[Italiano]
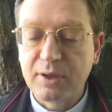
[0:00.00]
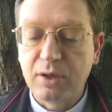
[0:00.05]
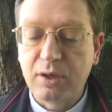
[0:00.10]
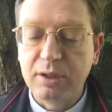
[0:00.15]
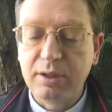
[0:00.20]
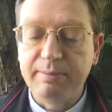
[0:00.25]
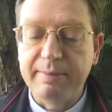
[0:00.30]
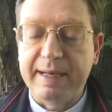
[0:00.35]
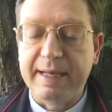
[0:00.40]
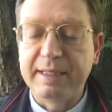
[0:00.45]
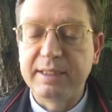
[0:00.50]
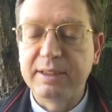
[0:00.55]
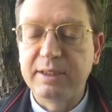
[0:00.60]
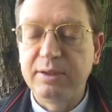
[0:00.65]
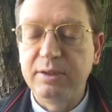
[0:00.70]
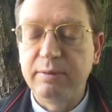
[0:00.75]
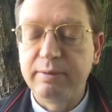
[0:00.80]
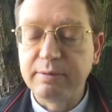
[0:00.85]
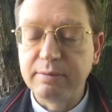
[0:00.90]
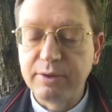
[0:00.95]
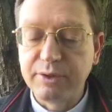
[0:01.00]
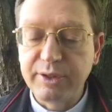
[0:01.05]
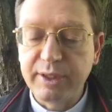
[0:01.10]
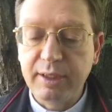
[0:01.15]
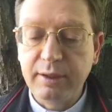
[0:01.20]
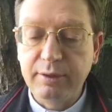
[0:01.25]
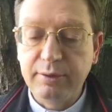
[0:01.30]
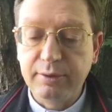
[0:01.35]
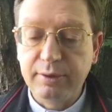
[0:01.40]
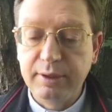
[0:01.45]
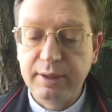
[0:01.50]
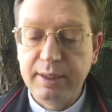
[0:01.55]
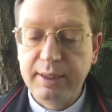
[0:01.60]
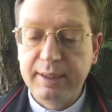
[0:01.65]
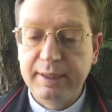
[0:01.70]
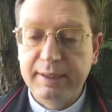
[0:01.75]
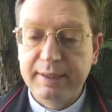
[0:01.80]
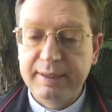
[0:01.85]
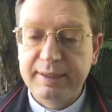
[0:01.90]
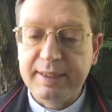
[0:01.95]
Ogni maschio primogenito
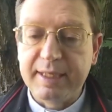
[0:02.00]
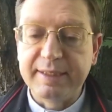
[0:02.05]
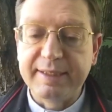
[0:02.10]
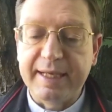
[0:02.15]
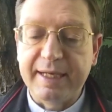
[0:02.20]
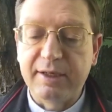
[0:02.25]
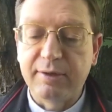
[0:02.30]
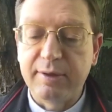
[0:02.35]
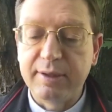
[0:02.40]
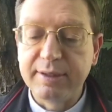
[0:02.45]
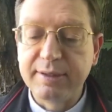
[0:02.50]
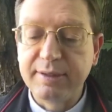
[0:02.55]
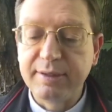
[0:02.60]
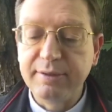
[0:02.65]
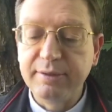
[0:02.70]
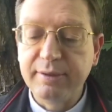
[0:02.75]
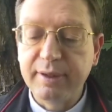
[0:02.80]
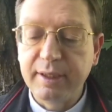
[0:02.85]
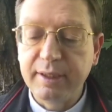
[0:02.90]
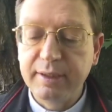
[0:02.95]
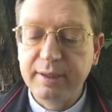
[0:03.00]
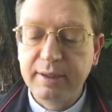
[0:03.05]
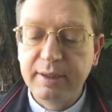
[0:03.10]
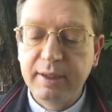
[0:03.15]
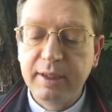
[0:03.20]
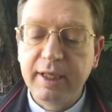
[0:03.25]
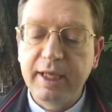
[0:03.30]
sia sacro al Signore,